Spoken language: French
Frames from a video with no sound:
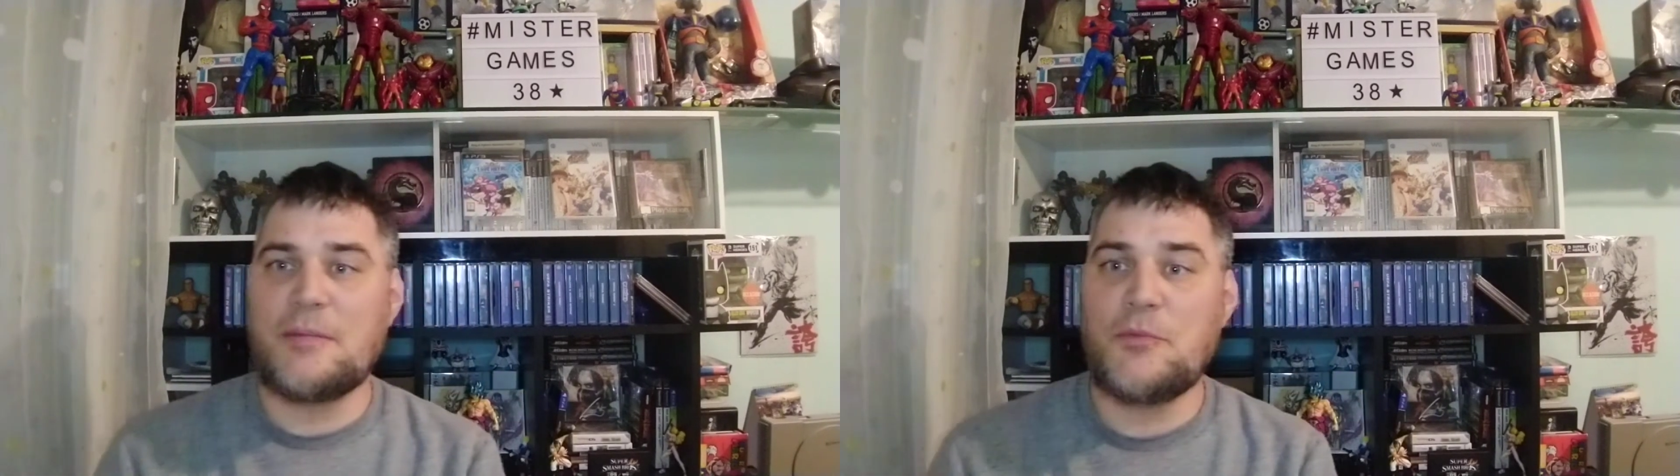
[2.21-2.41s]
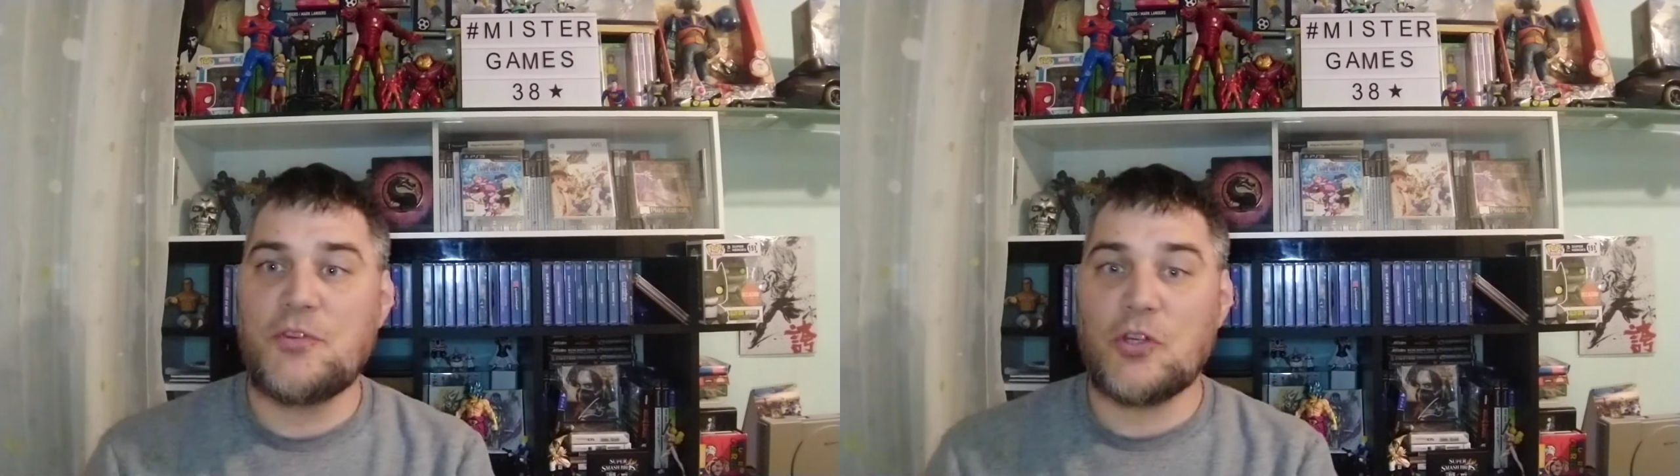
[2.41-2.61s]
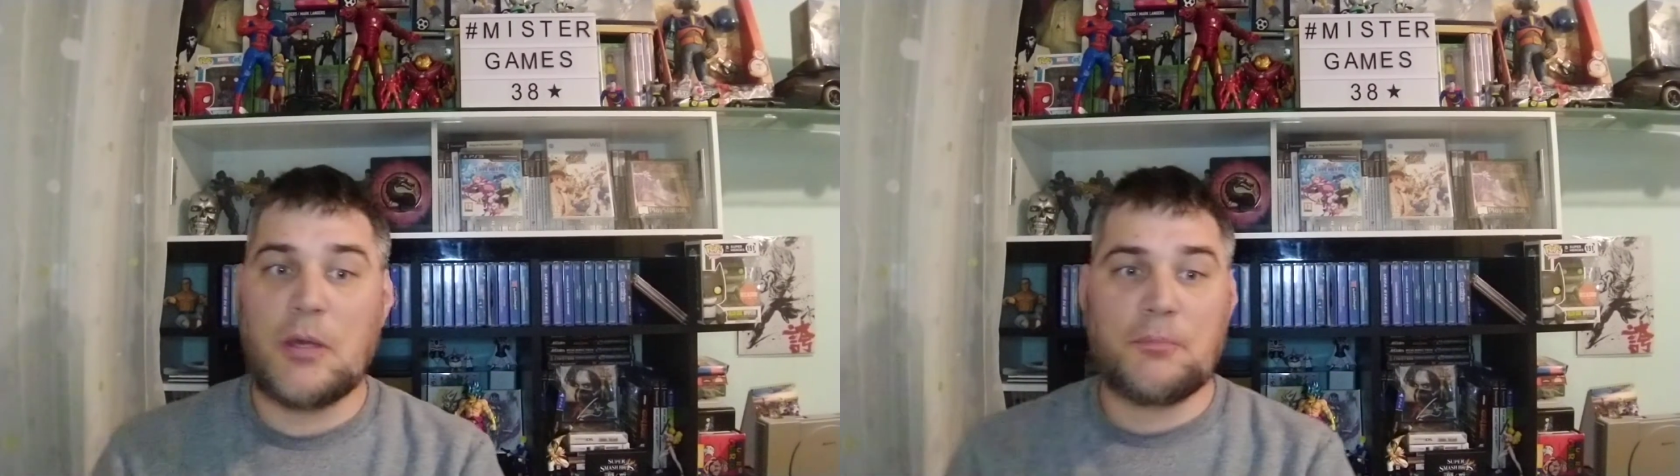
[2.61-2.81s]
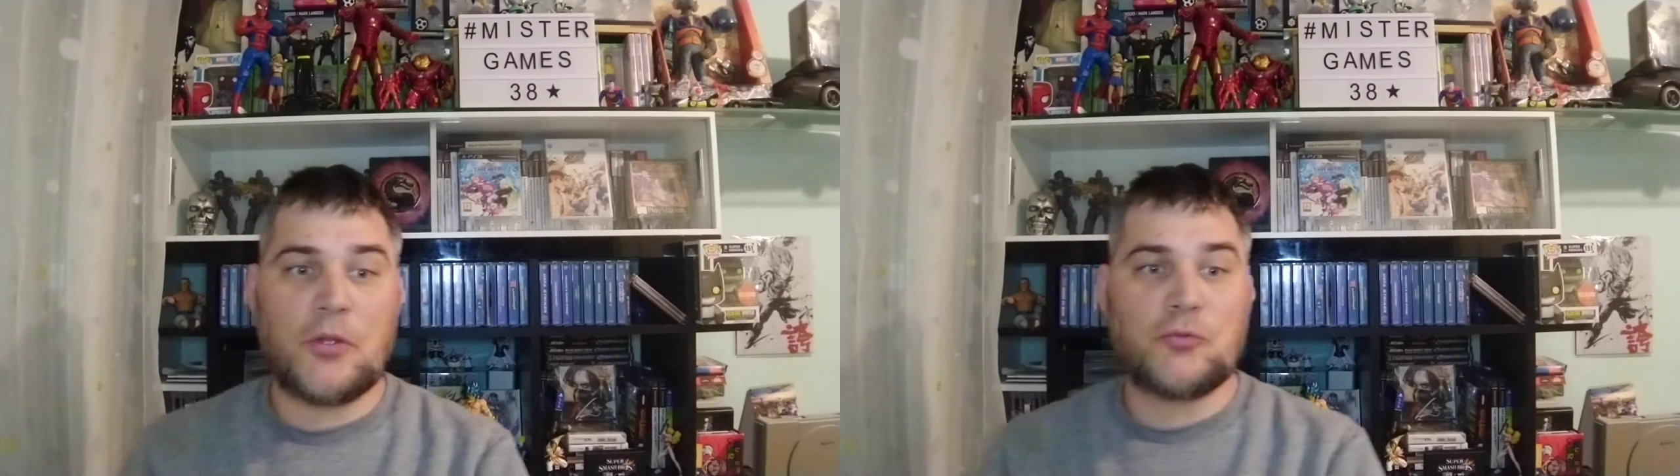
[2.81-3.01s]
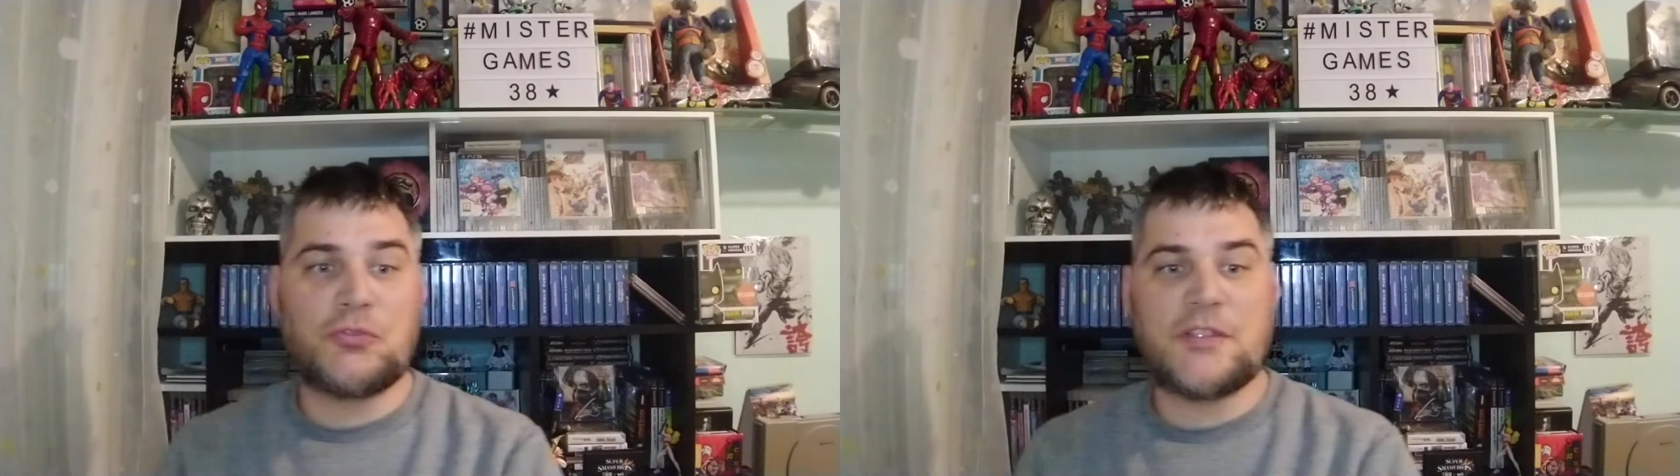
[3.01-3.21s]
c'est
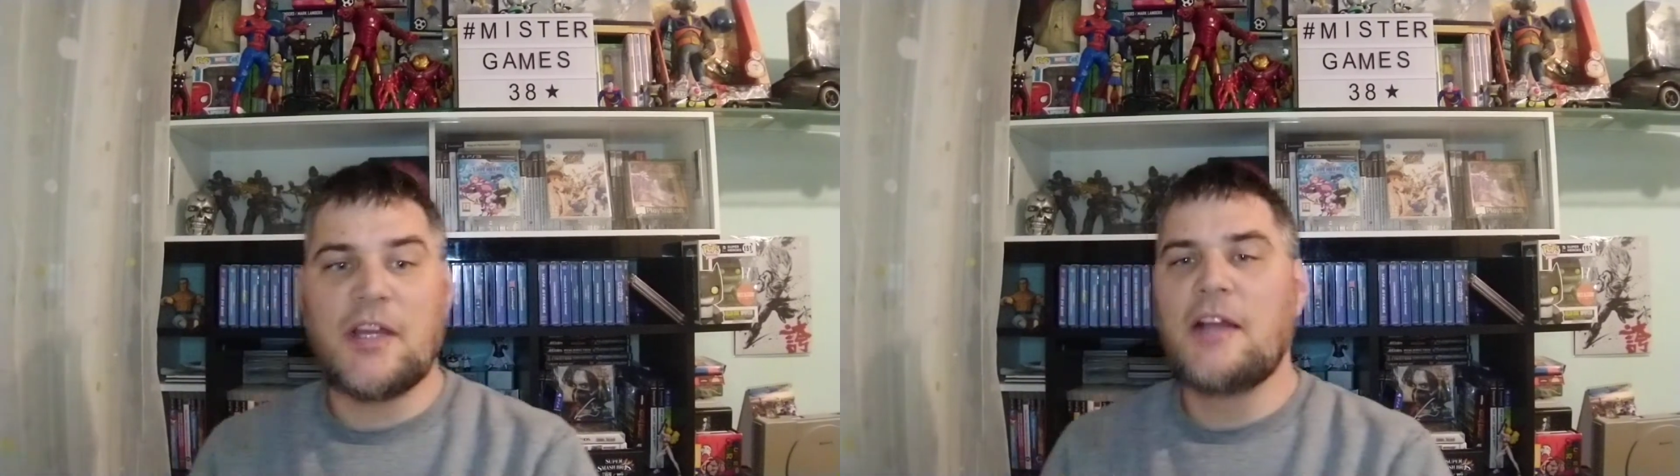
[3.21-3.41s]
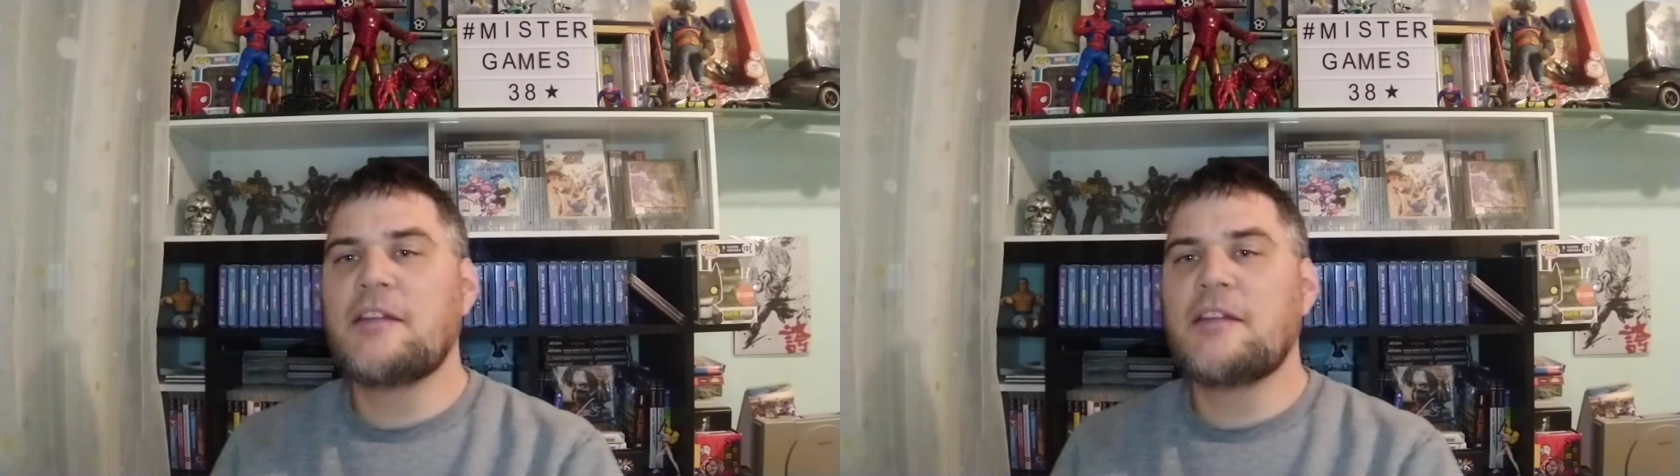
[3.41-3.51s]
MrGame38.